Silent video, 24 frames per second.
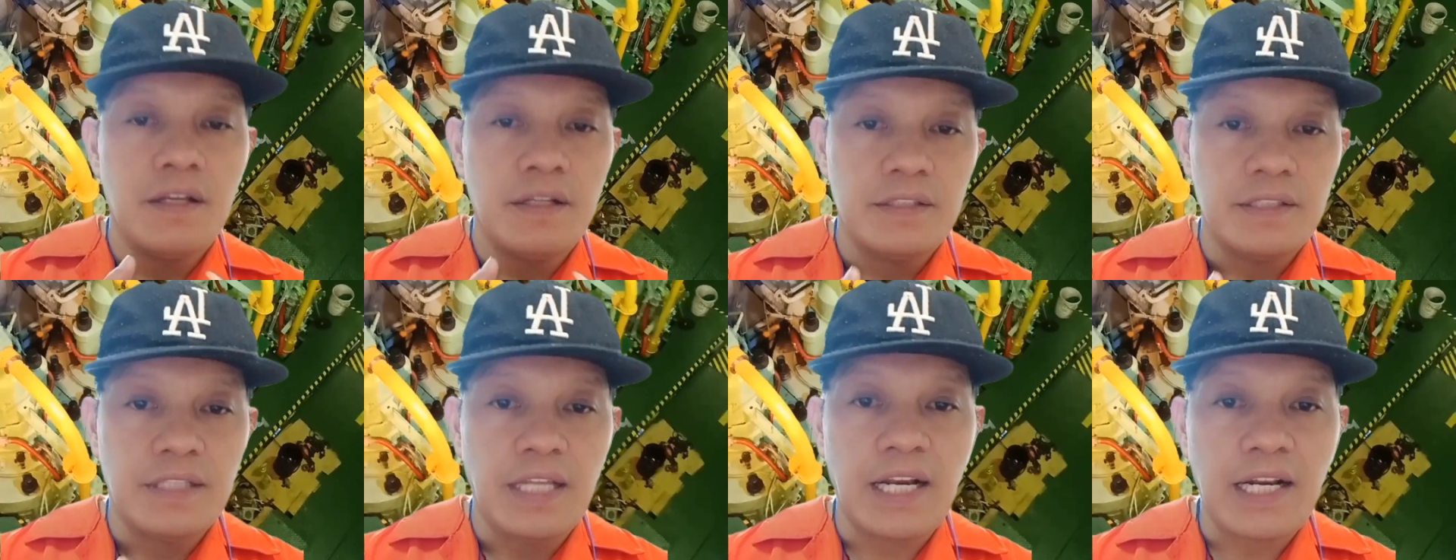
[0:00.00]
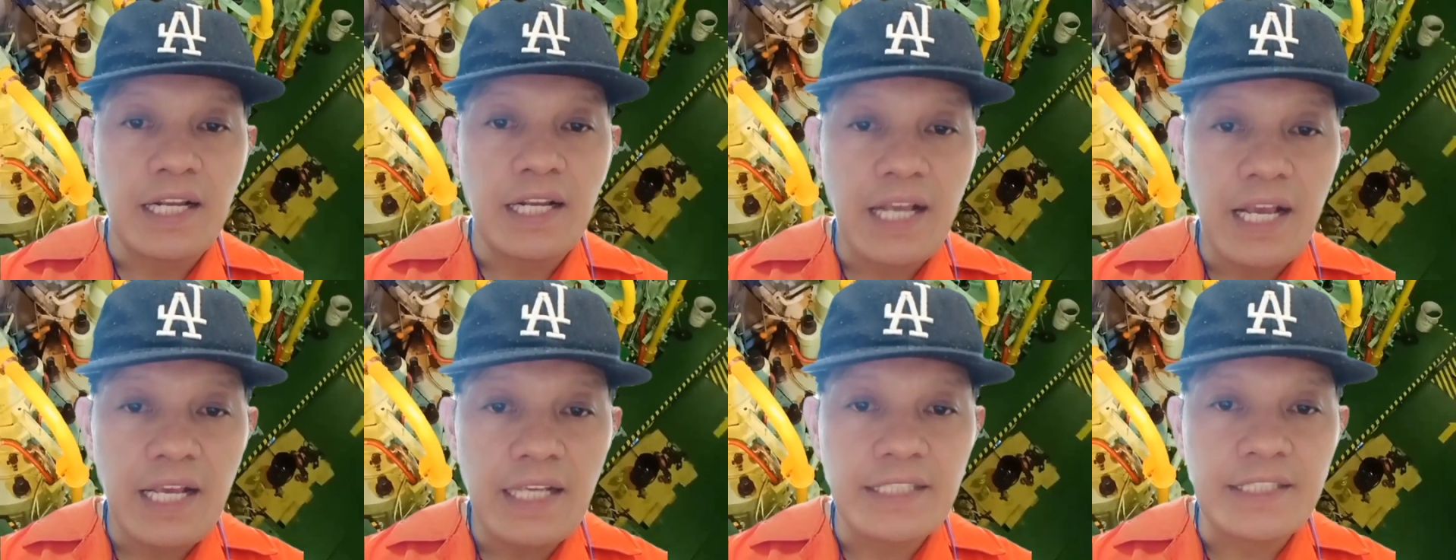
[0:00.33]

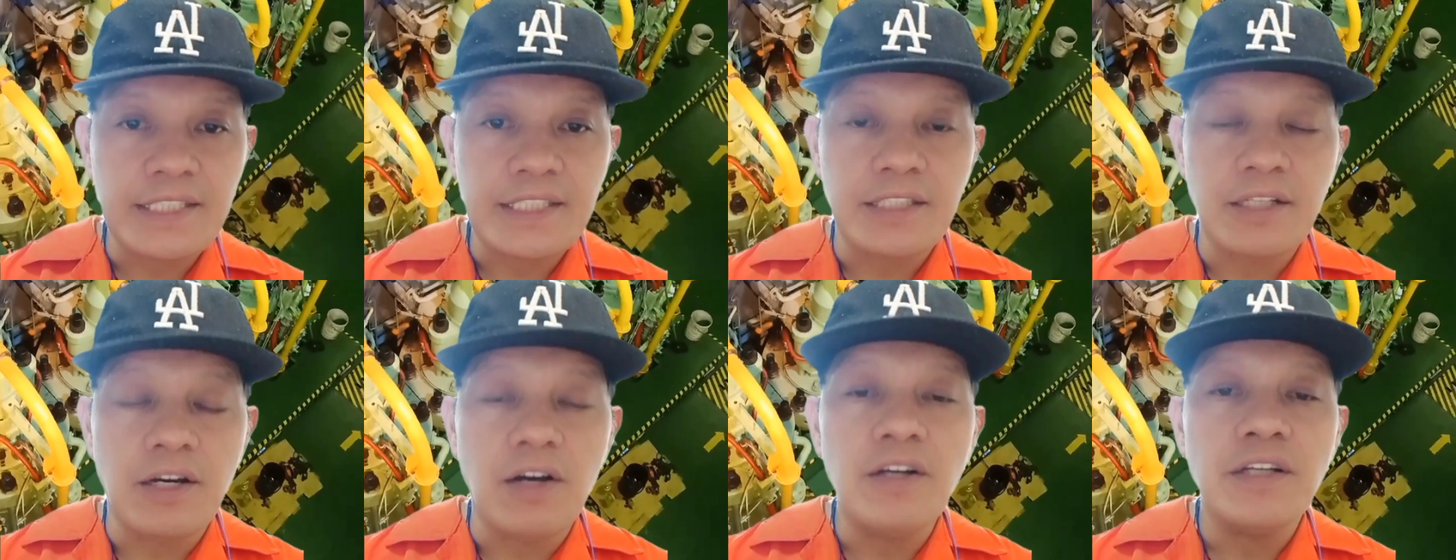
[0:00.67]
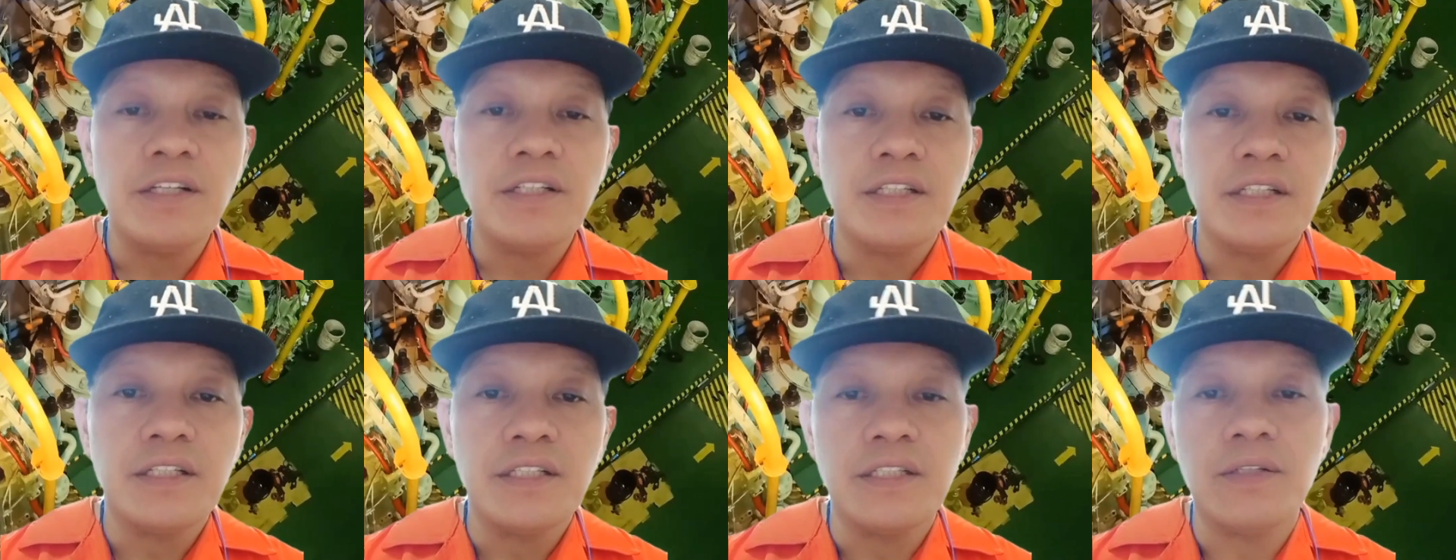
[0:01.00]
tara guys, no?
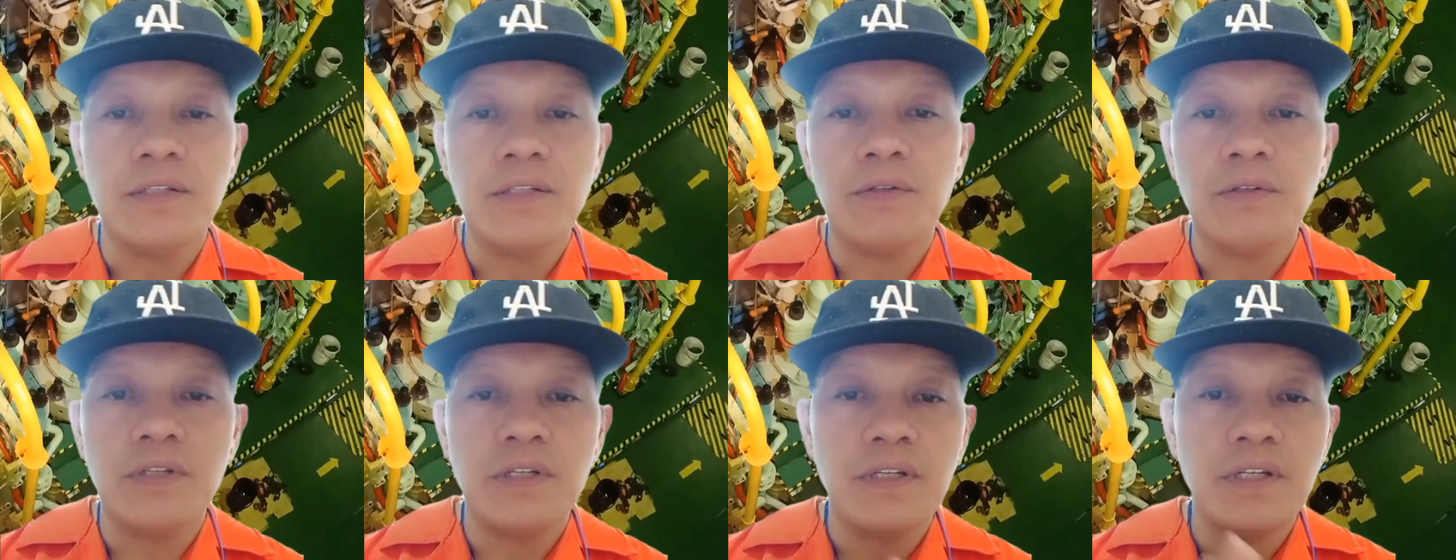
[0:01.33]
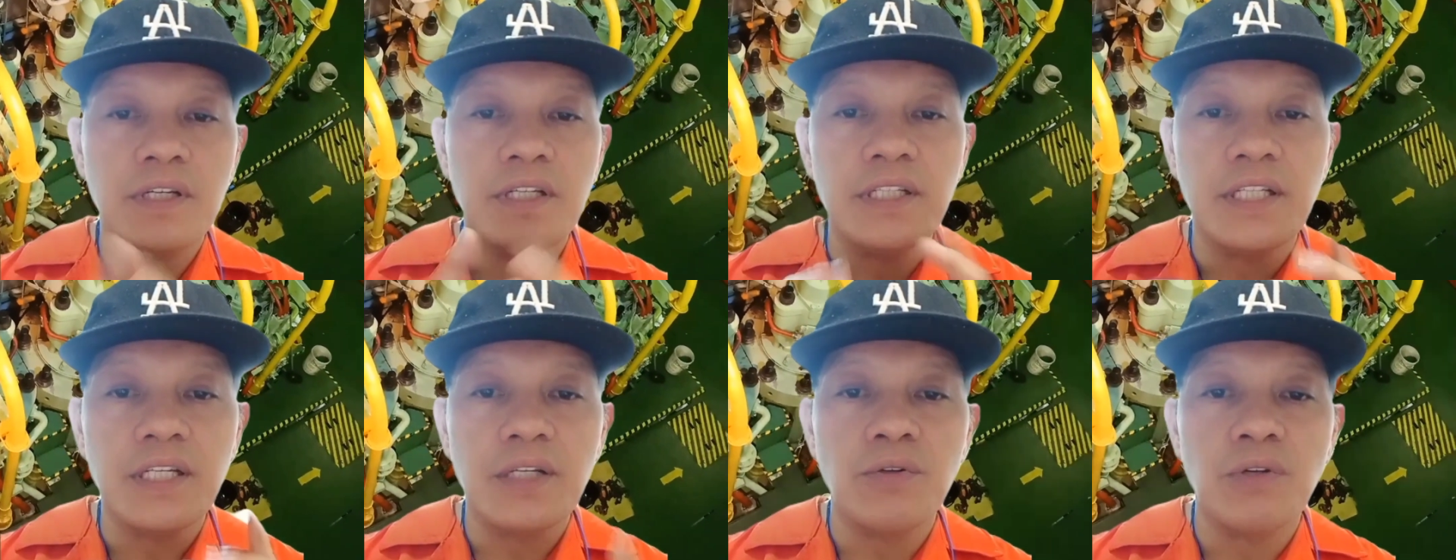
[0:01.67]
Eh,
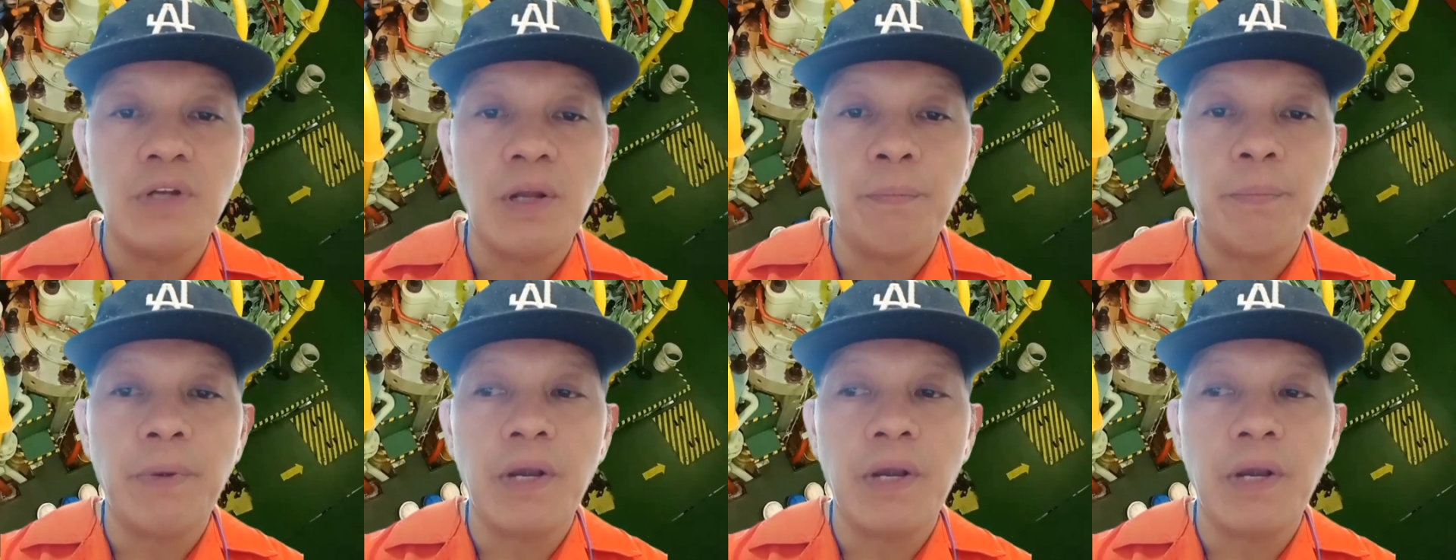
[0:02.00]
hindi ko na